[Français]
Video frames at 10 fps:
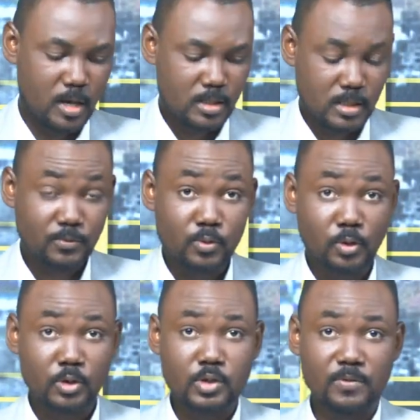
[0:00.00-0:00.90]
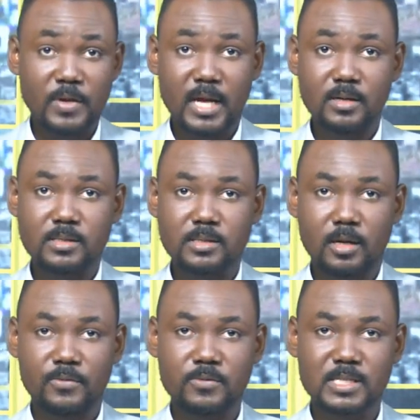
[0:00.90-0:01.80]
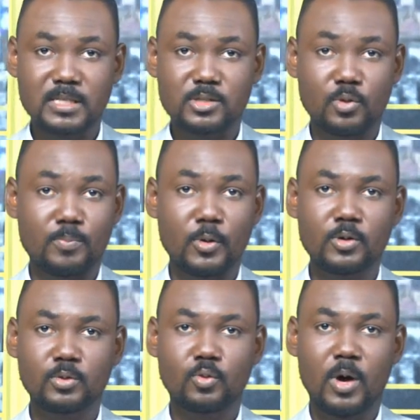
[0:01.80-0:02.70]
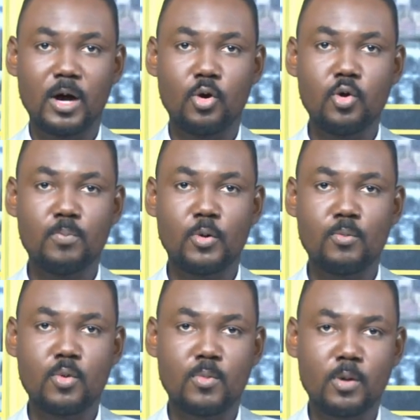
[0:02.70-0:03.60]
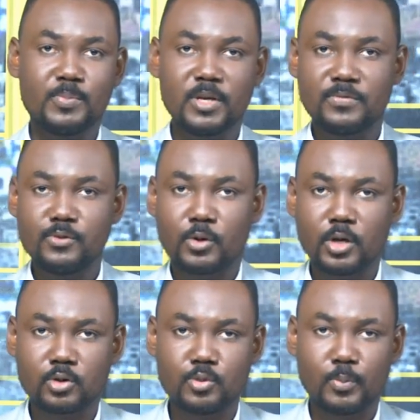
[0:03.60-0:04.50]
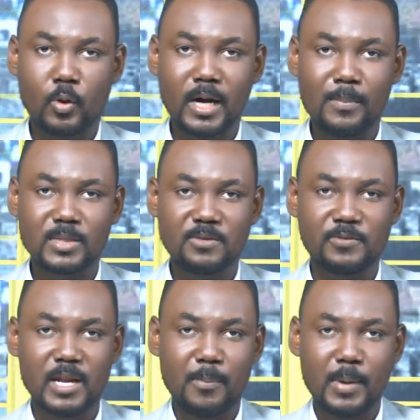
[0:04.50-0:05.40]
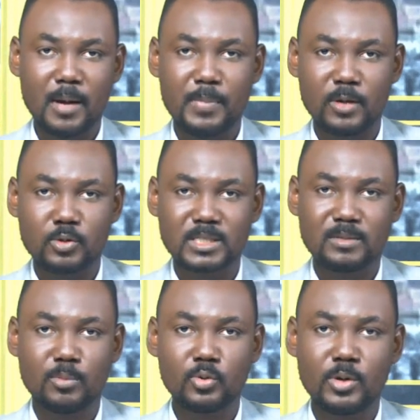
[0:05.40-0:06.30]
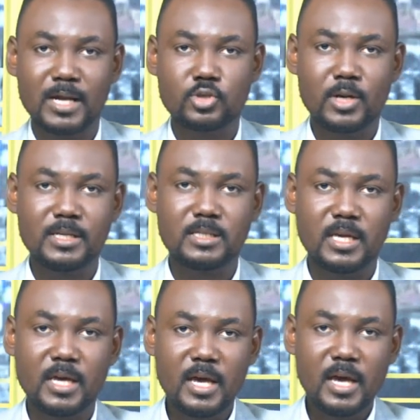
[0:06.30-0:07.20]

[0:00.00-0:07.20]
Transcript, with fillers: Si vous nous recevez à l'instant, vous êtes au bon endroit, au bon moment. Bienvenue au cœur du programme qui fait la part belle au traitement de l'actualité